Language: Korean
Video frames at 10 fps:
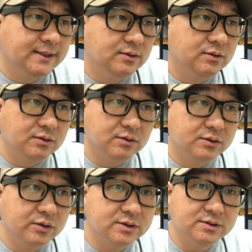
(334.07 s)
어,
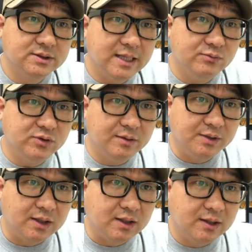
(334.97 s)
여기서
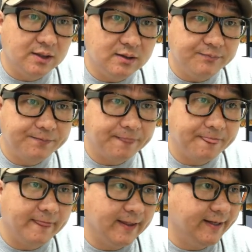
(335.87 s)
때문에입니다.
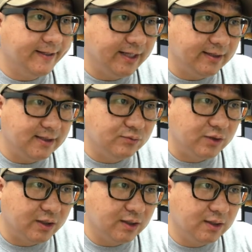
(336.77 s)

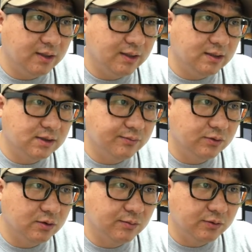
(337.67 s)
때문에 나는 그의
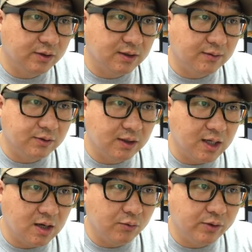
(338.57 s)
번호를 모르기 때문에
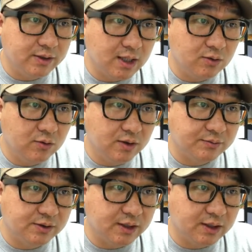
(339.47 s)
I will not call him,
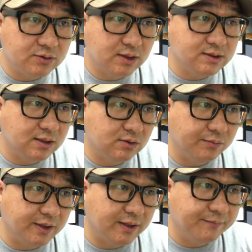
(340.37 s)
그에게 전화하지 않을
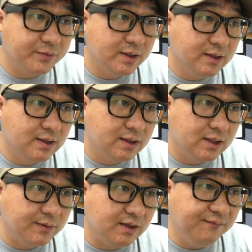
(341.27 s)
겁니다. 그
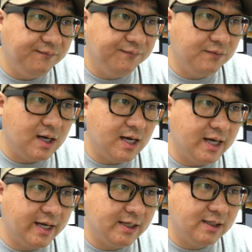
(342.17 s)
다음에 if I
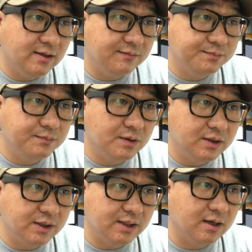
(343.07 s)
had enough
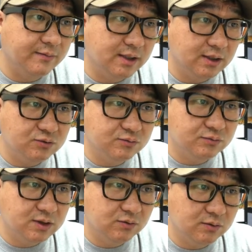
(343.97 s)
money, 내가 만약에
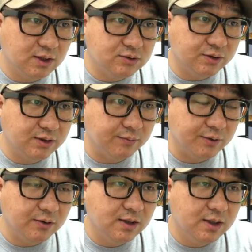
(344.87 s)
충분한 돈을 가지고
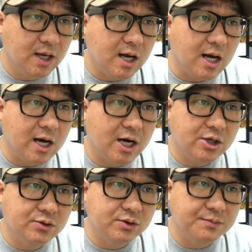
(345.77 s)
있다면 I
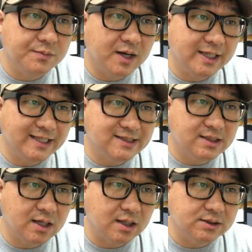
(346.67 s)
could buy his
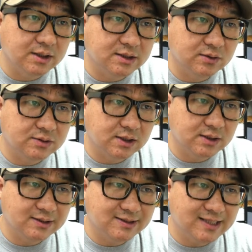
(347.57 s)
car, 그의
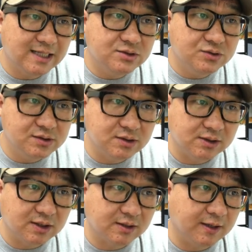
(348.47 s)
자동차를 살 수 있을
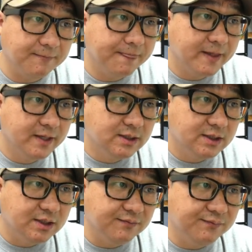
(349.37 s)
텐데.
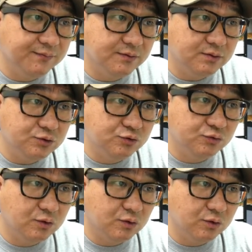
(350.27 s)
if
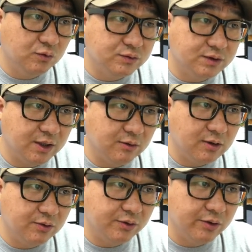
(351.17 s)
주어 동사의
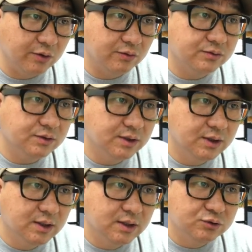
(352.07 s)
과거형,
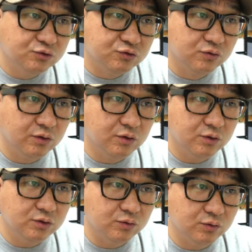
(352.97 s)

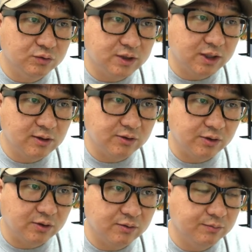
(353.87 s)
주어 조동사의
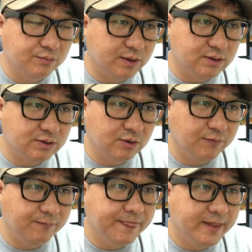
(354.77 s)
과거형
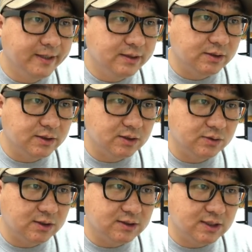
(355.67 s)
맞죠? 그의
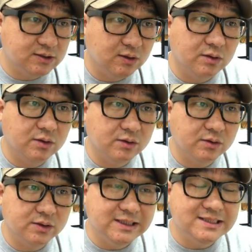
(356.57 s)
자동차를 살,
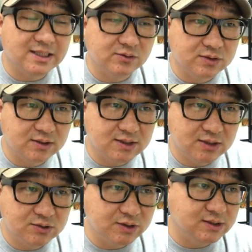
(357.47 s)
어, 이 자동차를 살
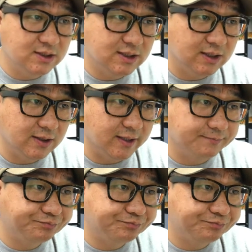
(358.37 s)
수 있을 텐데.